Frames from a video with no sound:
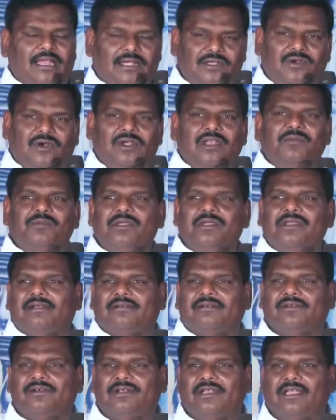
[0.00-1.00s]
అలాంటి వాళ్ళే
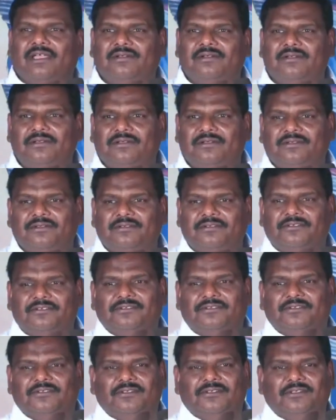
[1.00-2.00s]
మీరు అనుకున్నాను
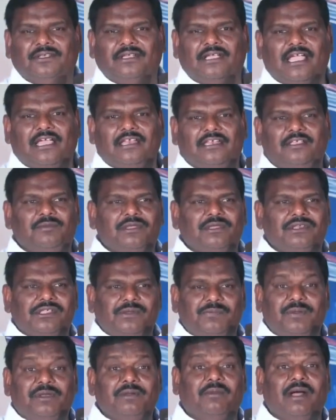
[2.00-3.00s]
కానీ
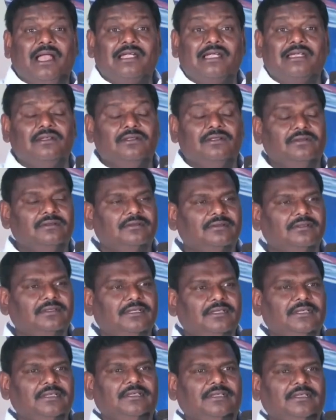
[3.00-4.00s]
మీరు చెప్పిన మాటలు
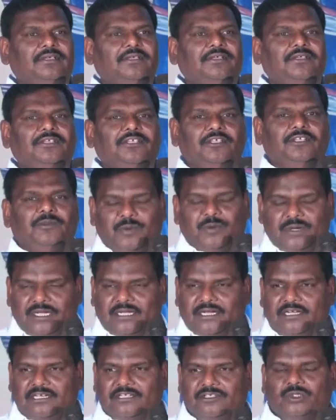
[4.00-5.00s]

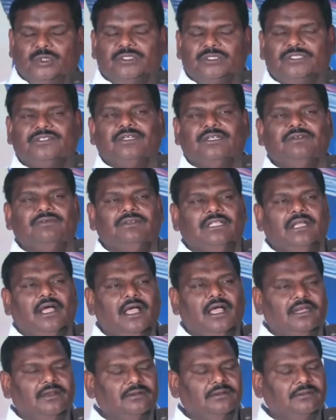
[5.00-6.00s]
ఇప్పుడు ఇక్కడ నేను చూస్తున్న
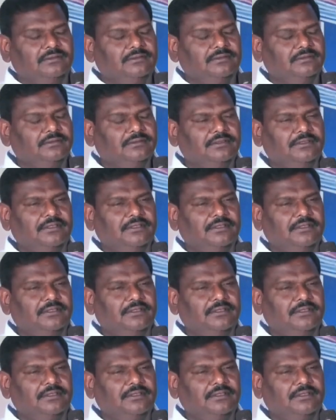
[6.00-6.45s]
విధానం